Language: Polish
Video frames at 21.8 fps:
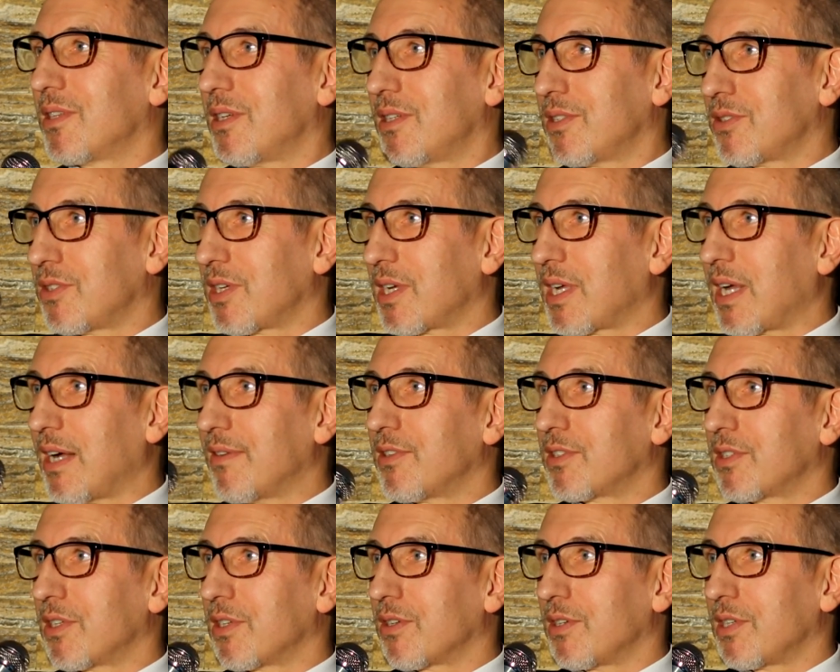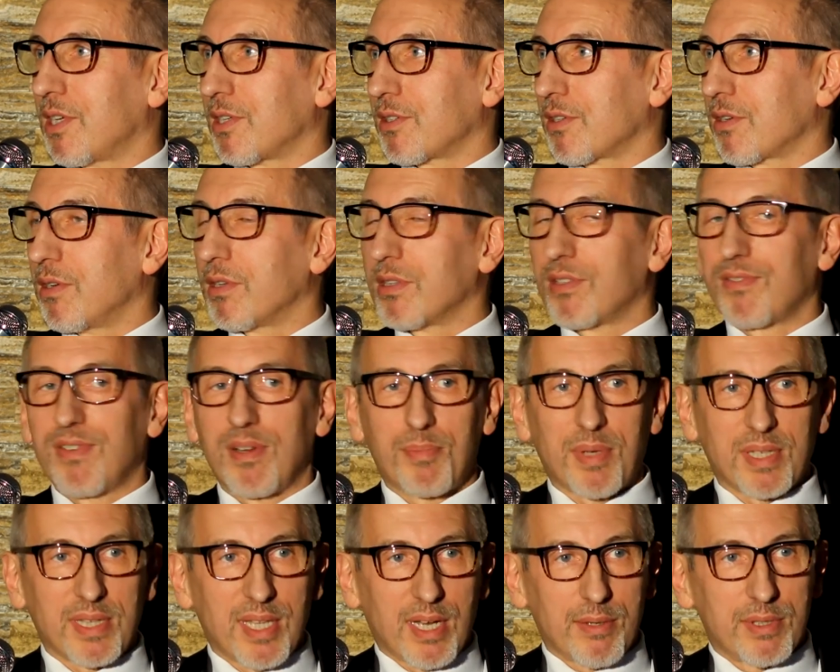To jest ciekawe, że chociaż klątwę
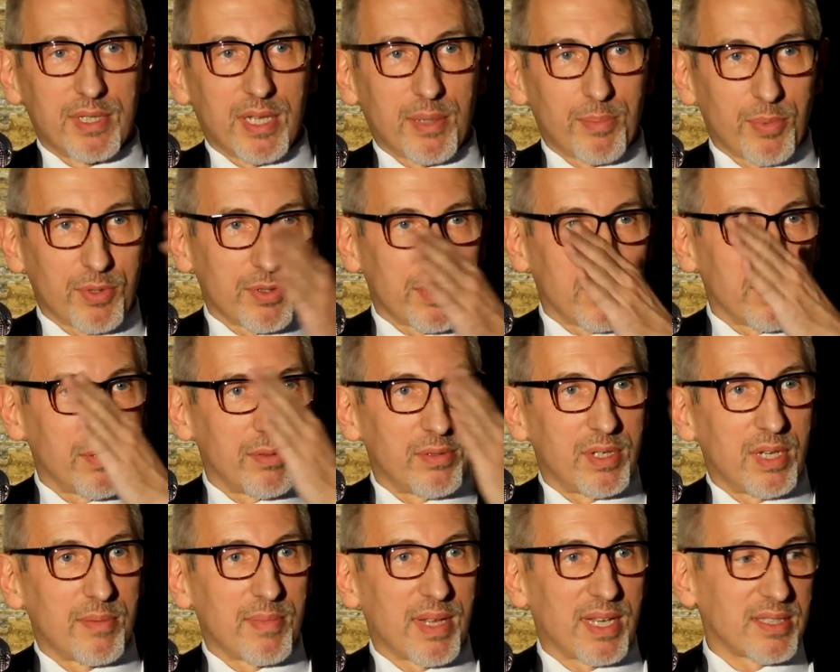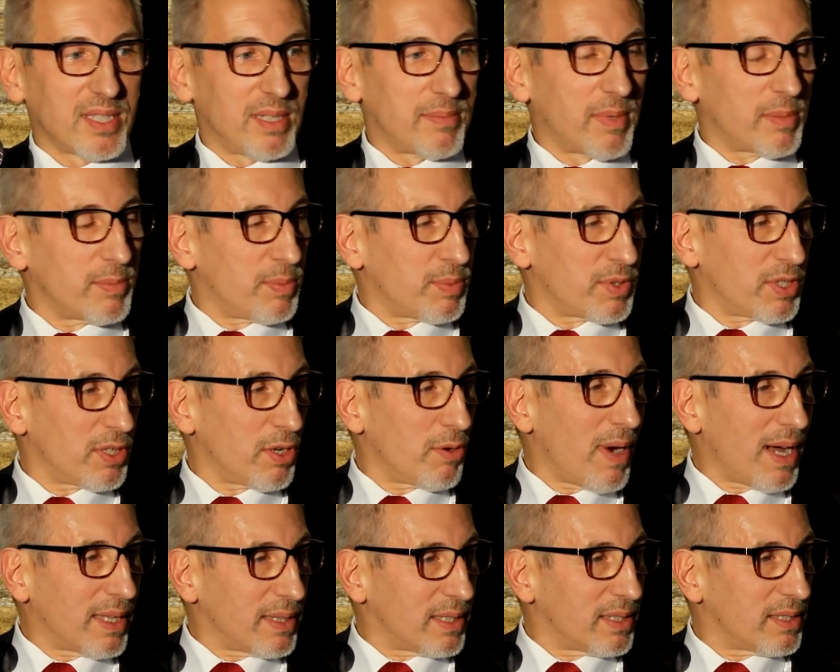padały na poszczególne miasta, mamy
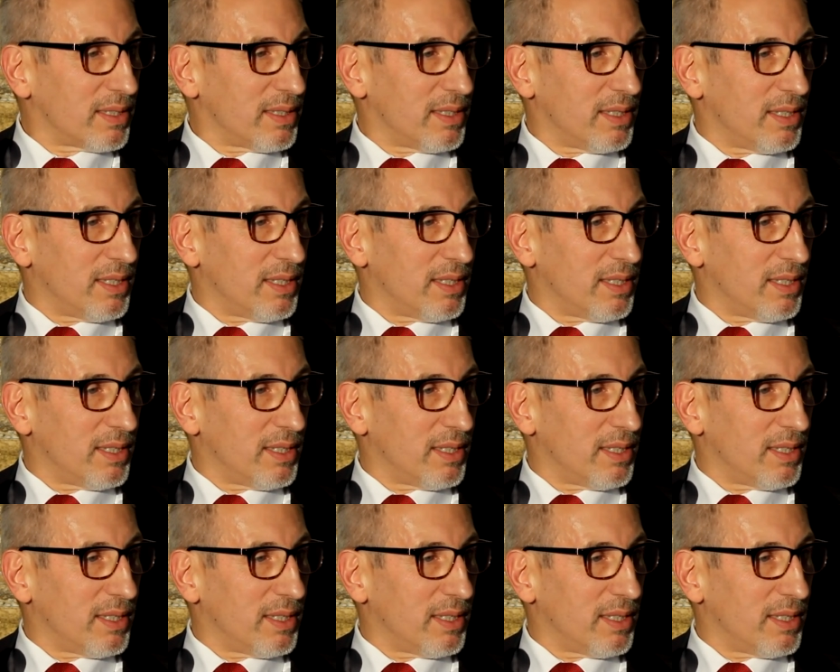przykłady,